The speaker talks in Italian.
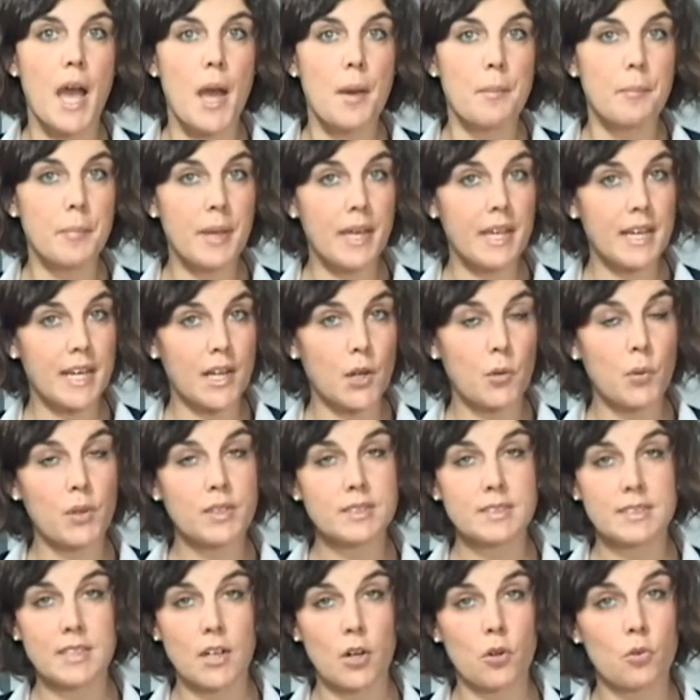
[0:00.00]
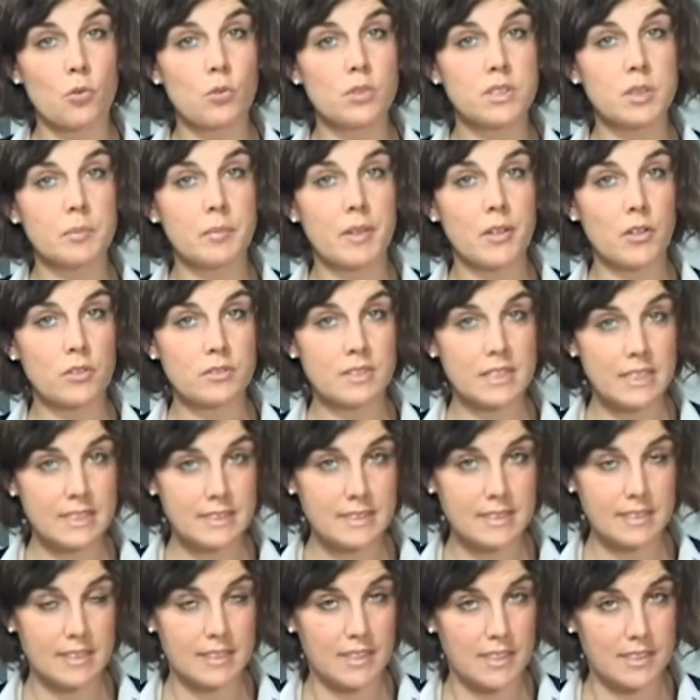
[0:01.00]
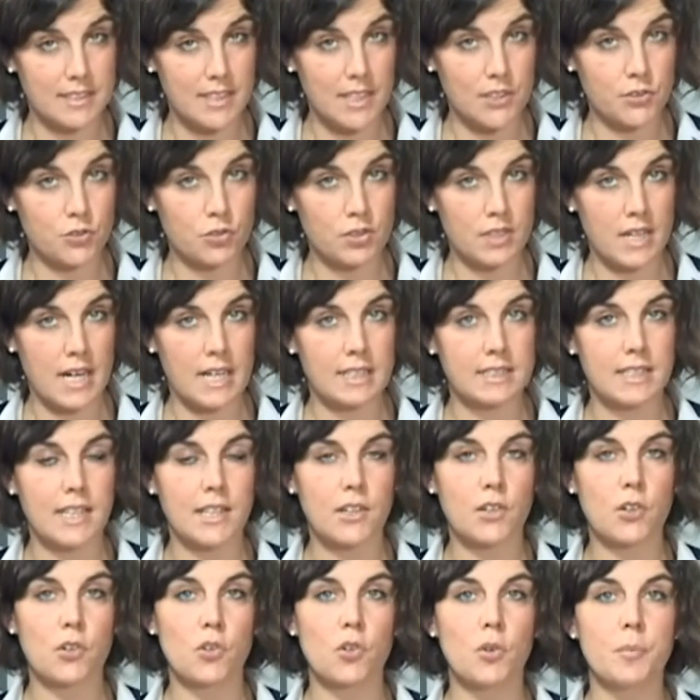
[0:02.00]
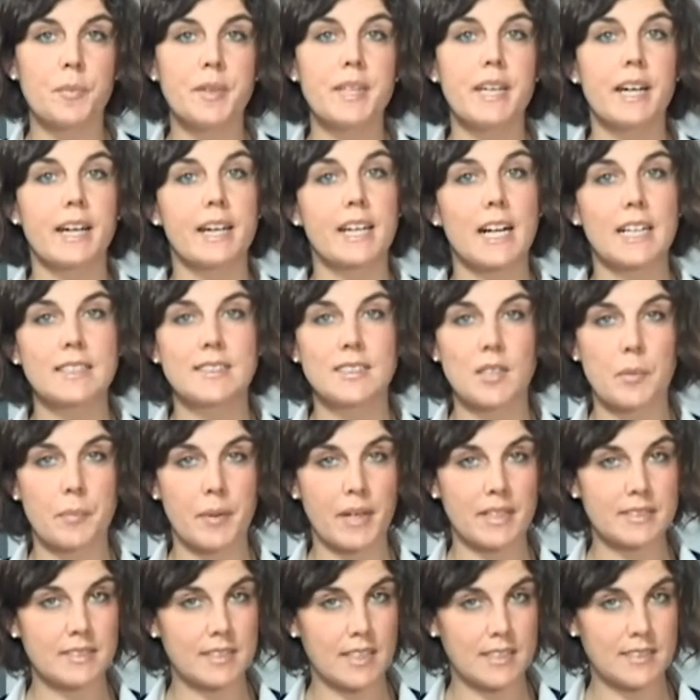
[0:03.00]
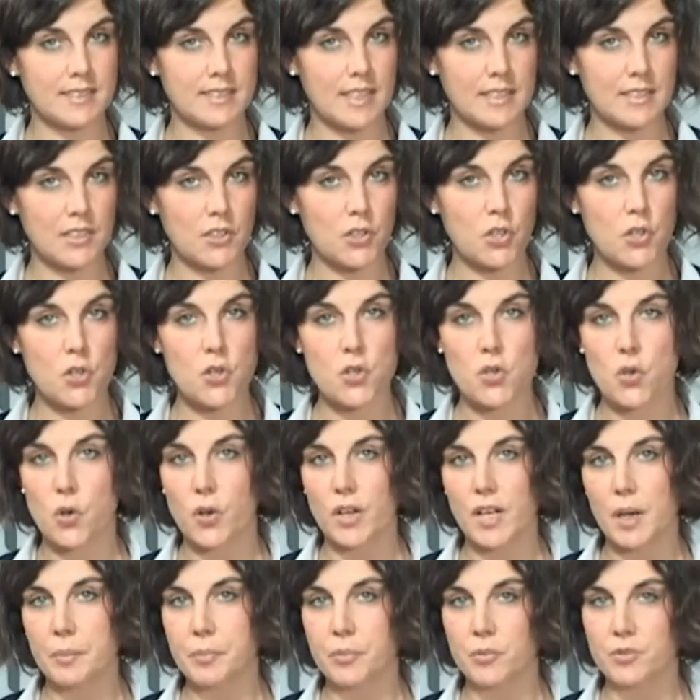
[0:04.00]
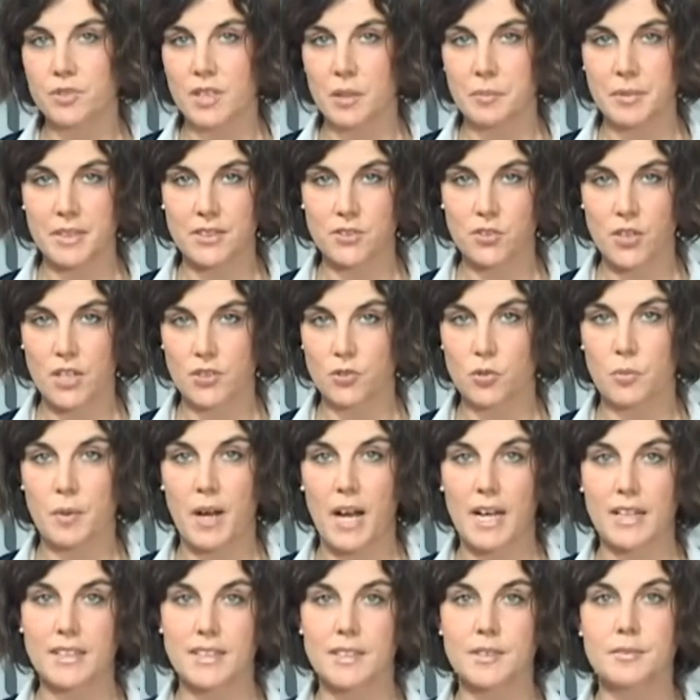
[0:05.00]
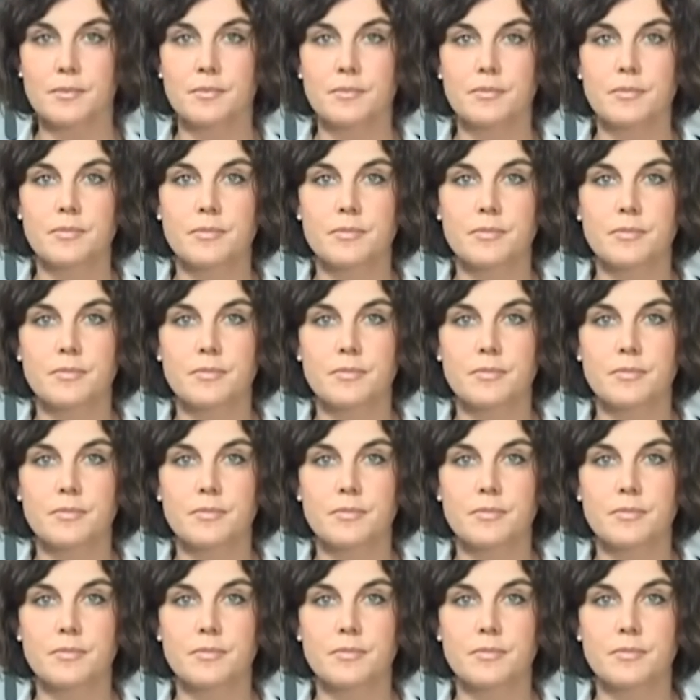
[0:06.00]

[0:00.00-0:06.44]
Bene, questa era l'ultima notizia del telegiornale dell'economia, grazie per essere stati con noi, l'appuntamento è a domani.